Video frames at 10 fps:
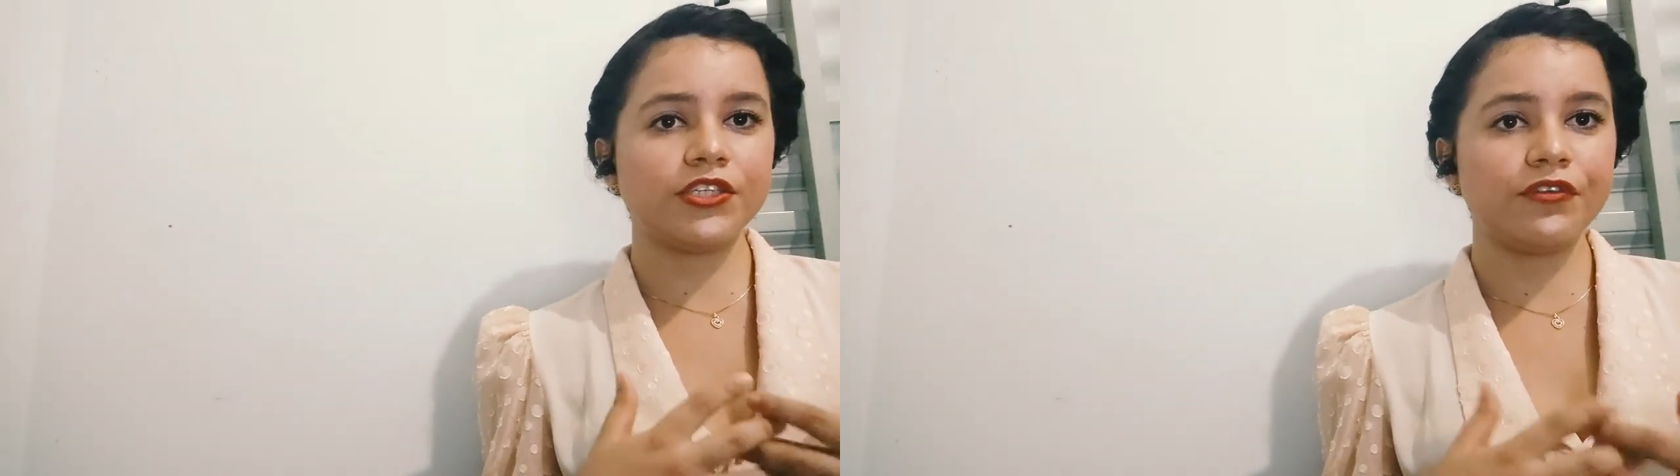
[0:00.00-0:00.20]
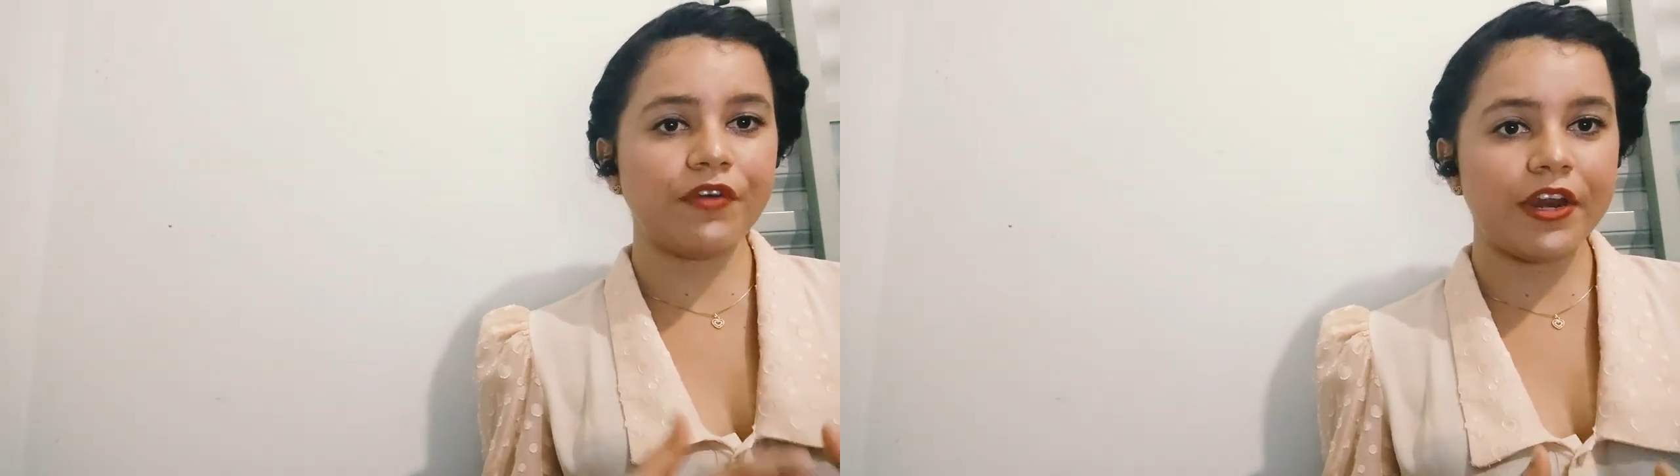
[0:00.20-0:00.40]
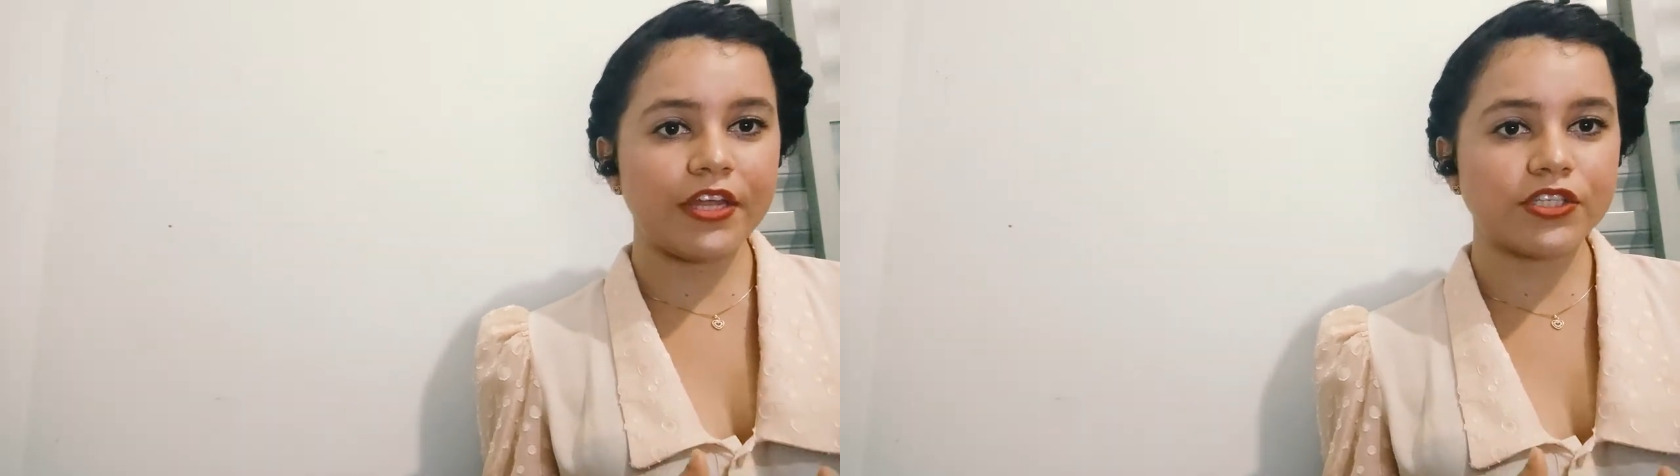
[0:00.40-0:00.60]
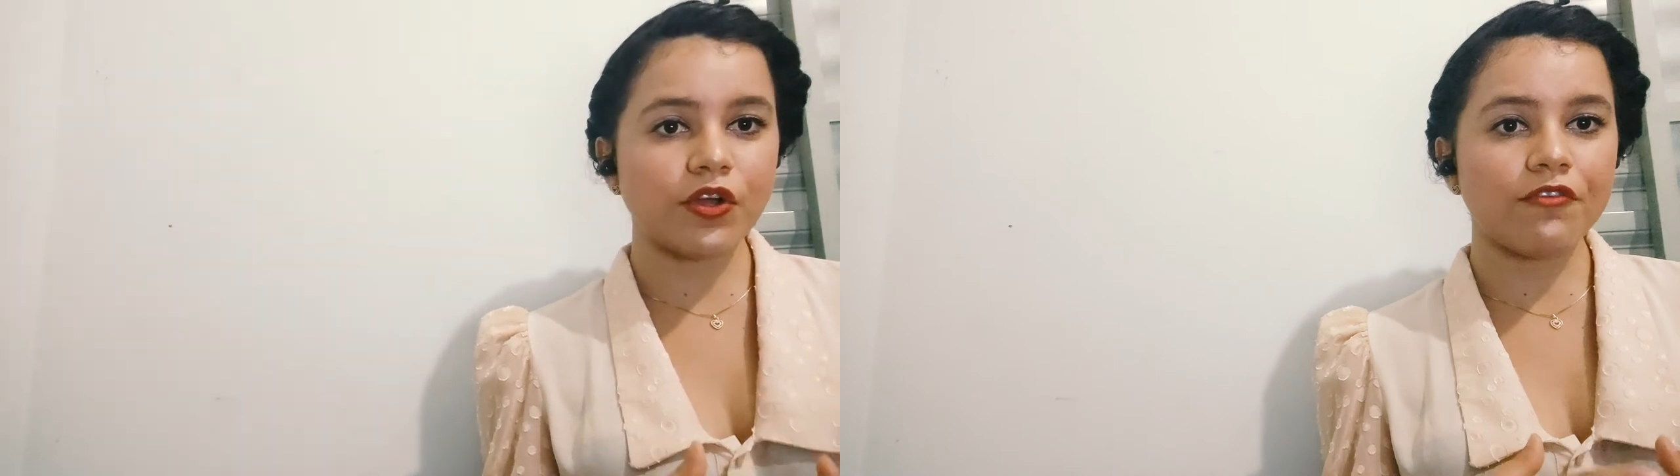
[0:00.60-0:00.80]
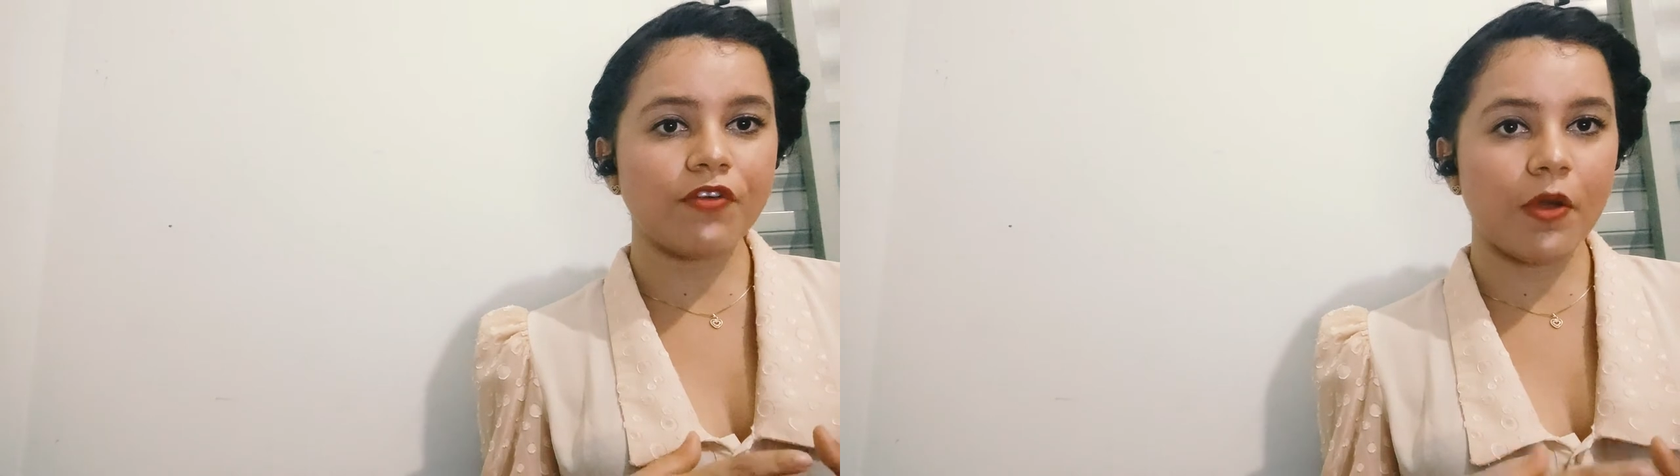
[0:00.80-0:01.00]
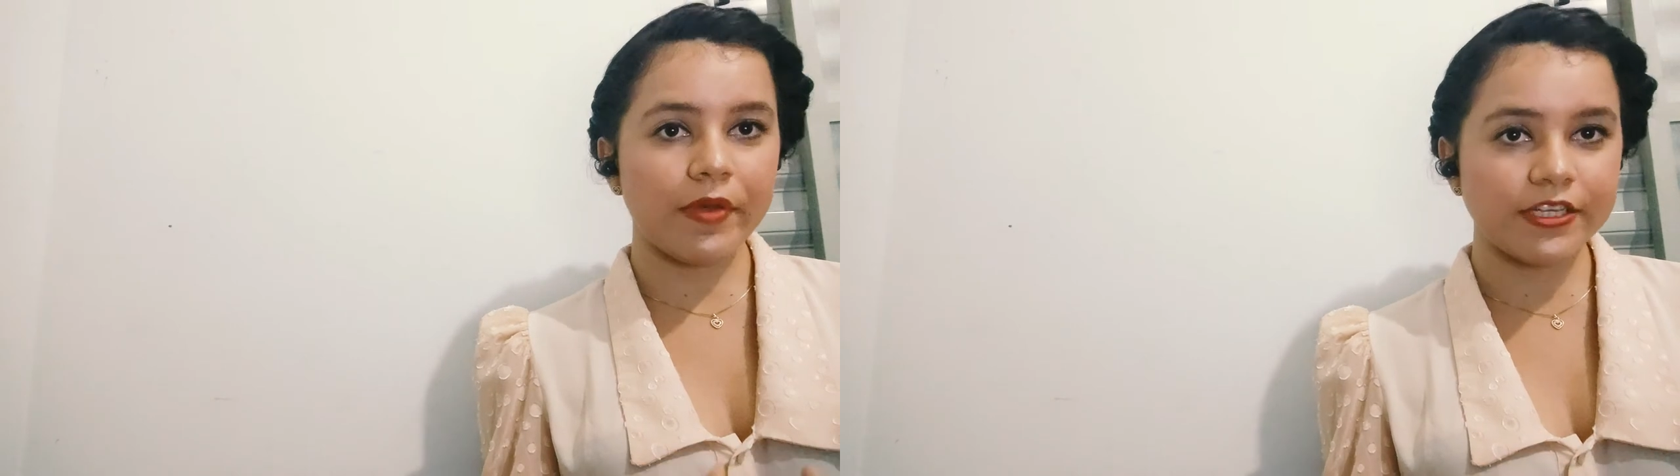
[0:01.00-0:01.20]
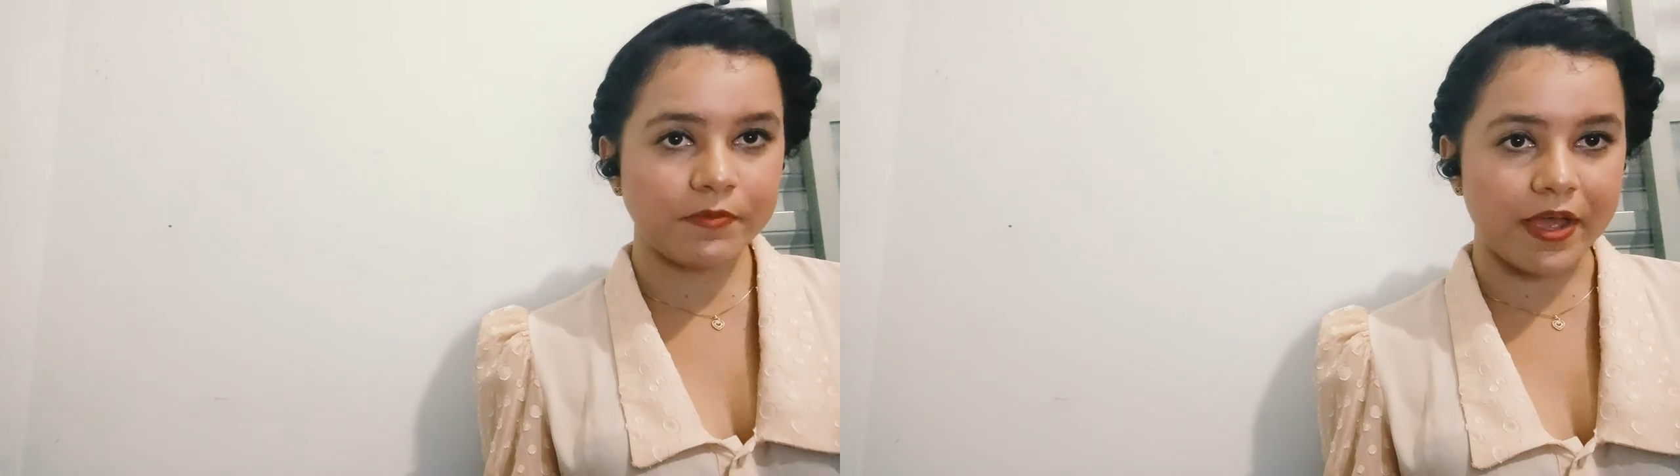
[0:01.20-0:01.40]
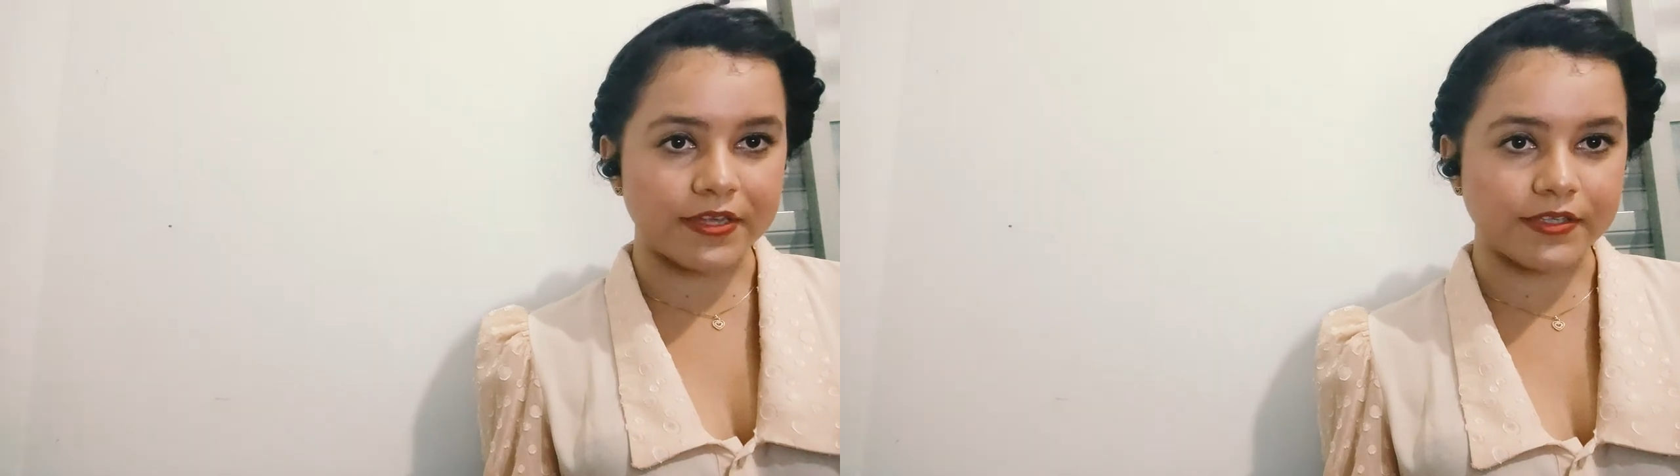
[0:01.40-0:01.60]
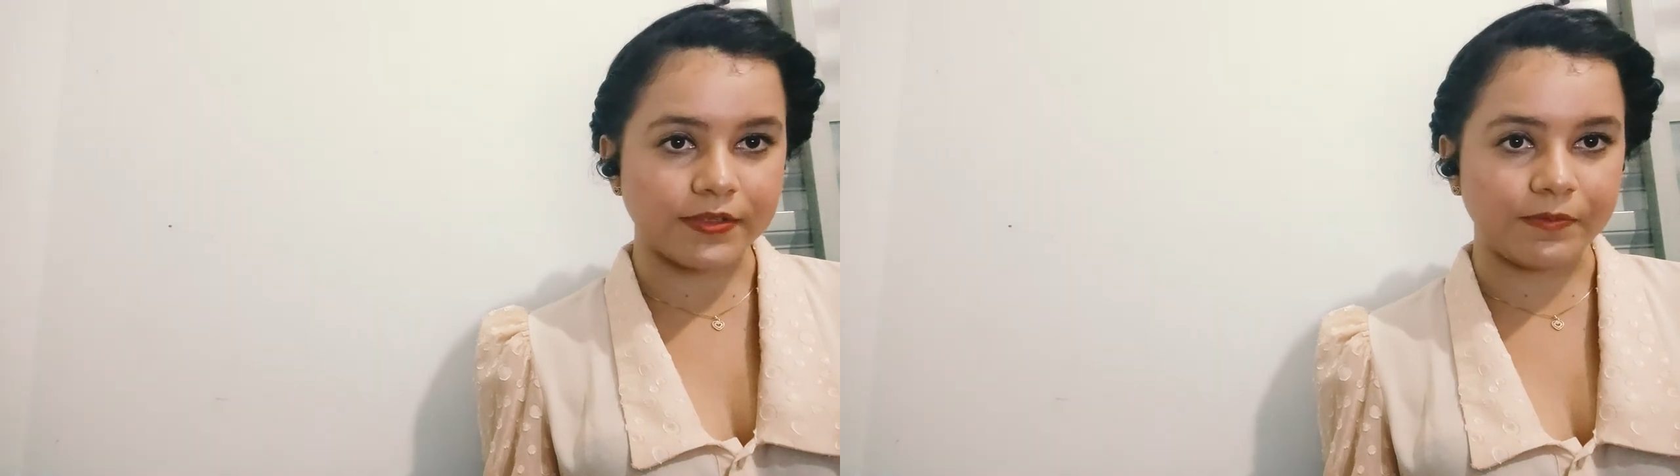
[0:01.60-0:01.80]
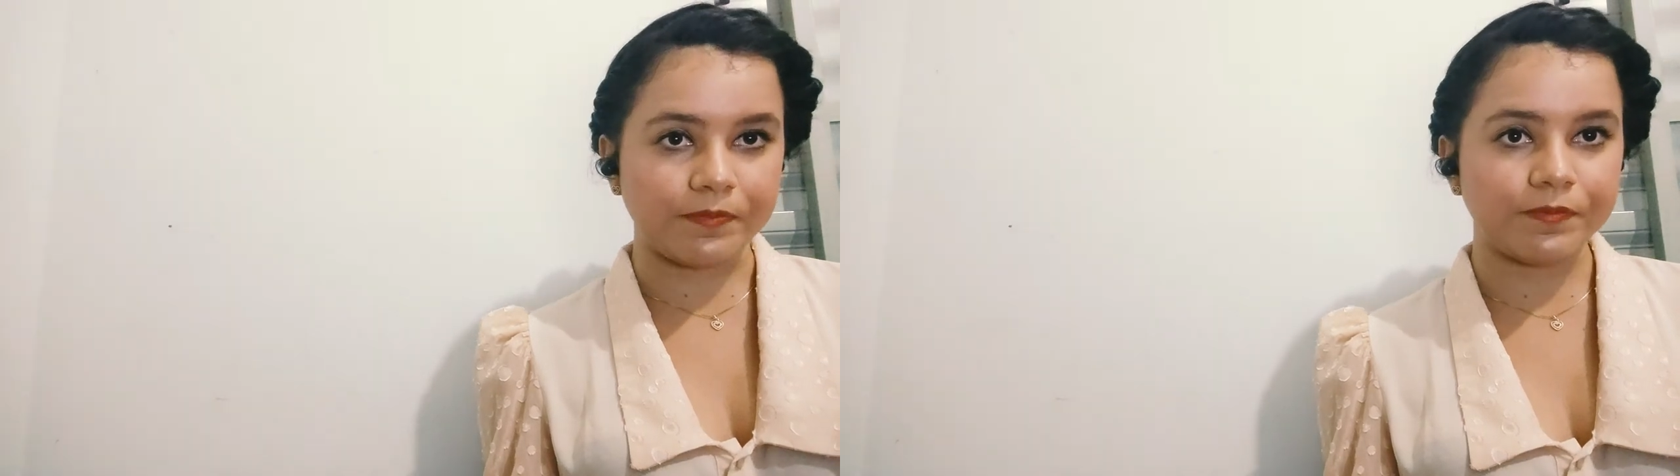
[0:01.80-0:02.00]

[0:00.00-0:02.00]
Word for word: diferentes conforme a espécie.